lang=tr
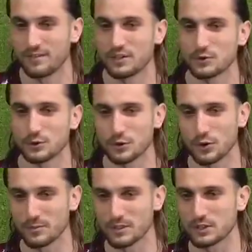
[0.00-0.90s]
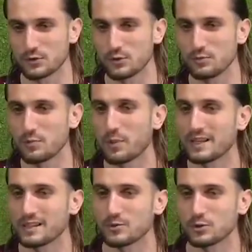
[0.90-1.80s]
Ve şunu söylemek istiyorum bu
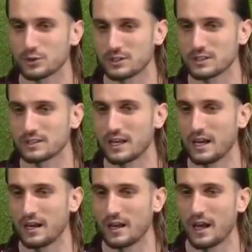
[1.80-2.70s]
pandemi sürecinde